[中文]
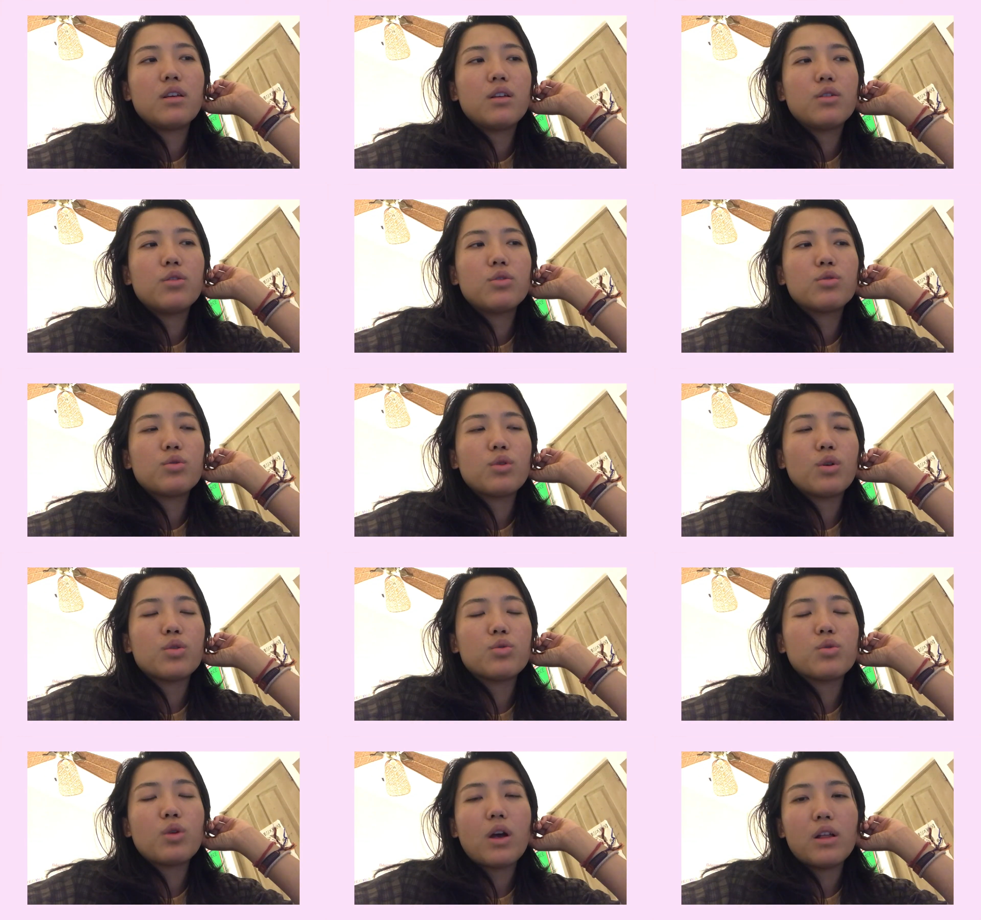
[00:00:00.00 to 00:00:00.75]
所
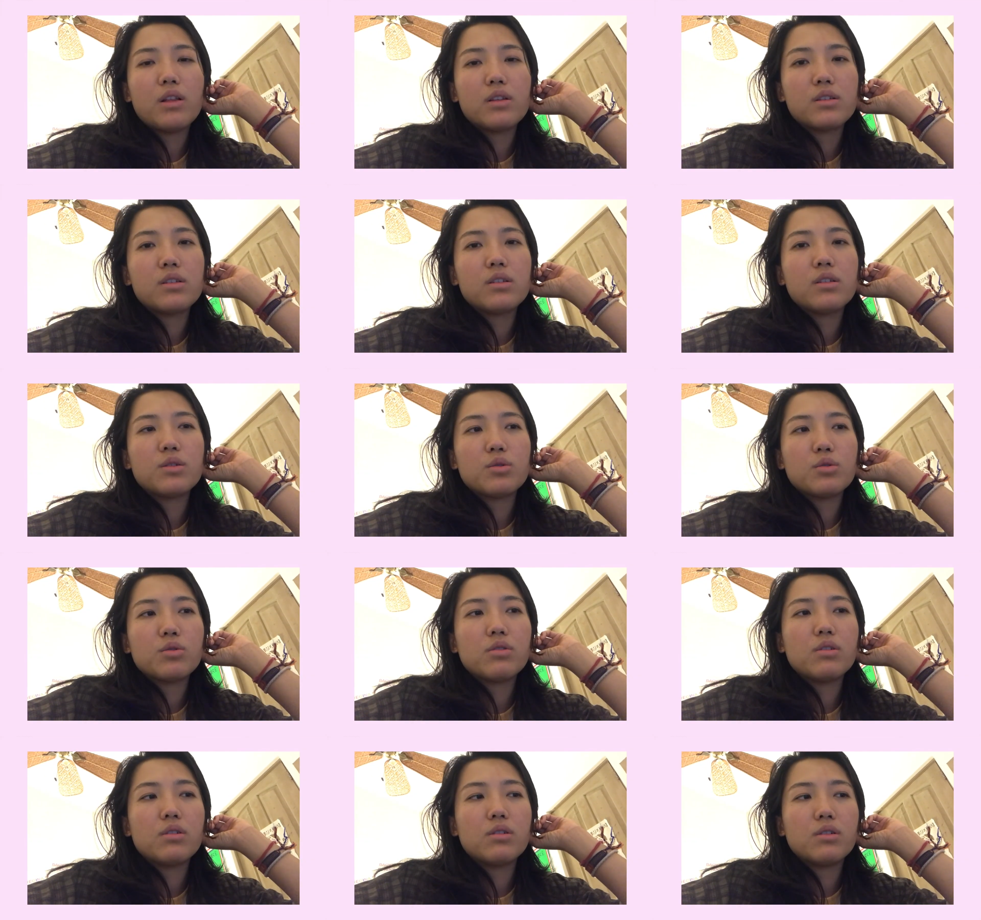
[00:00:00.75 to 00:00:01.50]
以最好的事情就
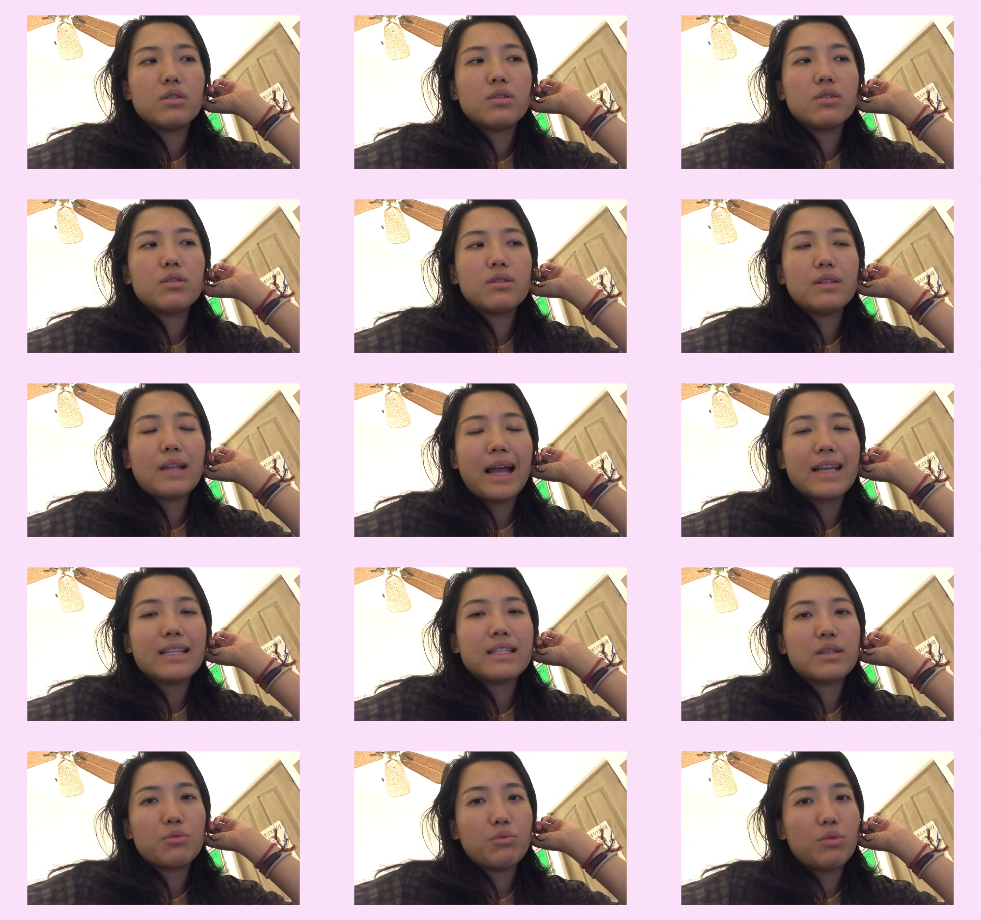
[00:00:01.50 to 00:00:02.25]
是
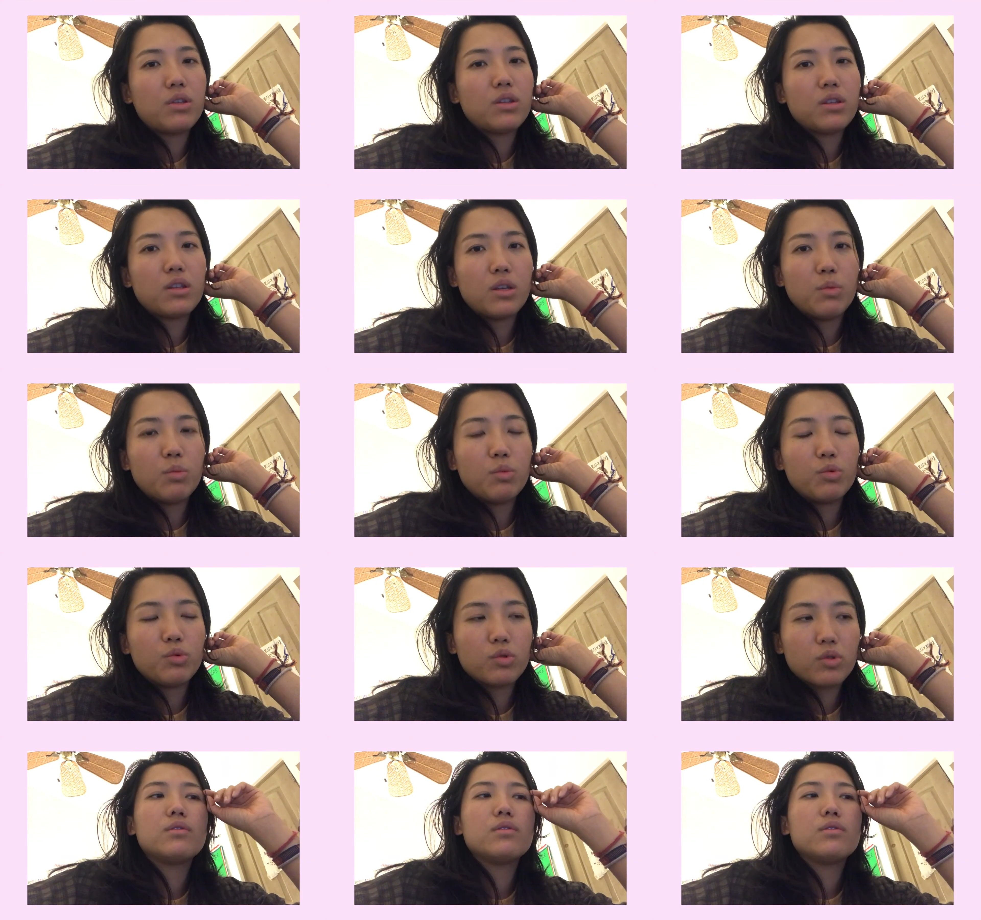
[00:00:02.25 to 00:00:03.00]
待着原地
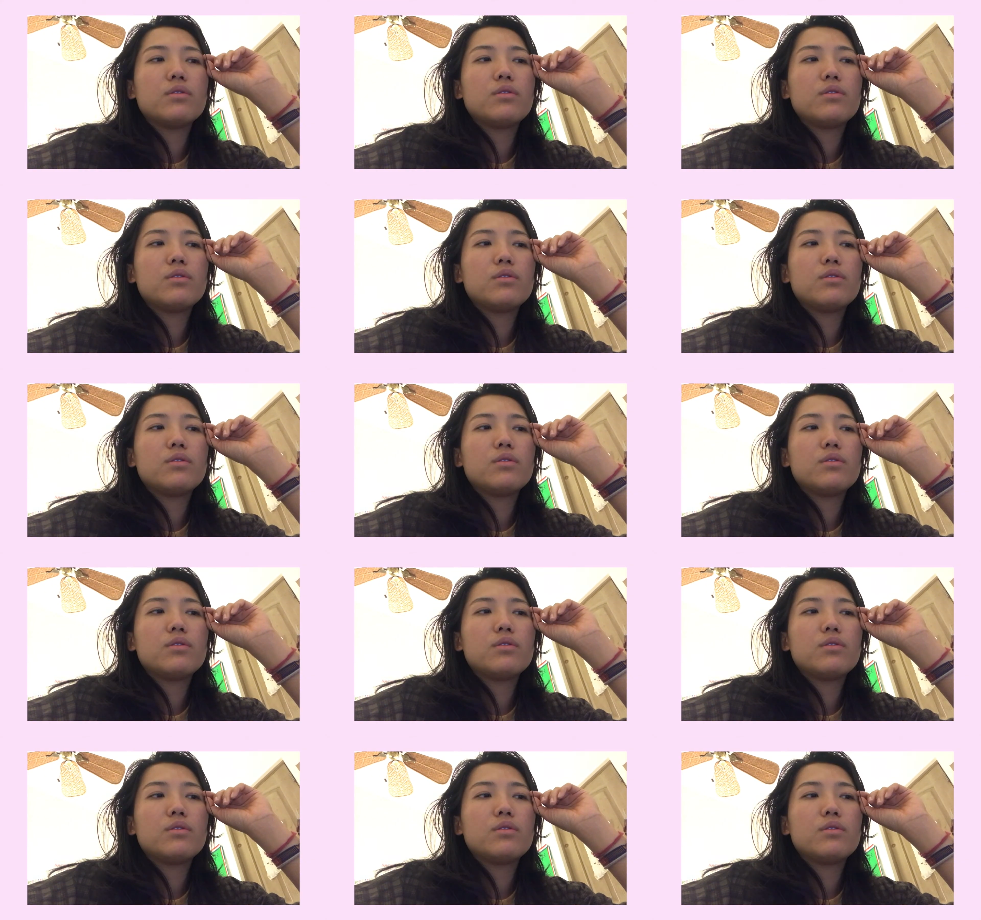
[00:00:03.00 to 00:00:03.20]
不动。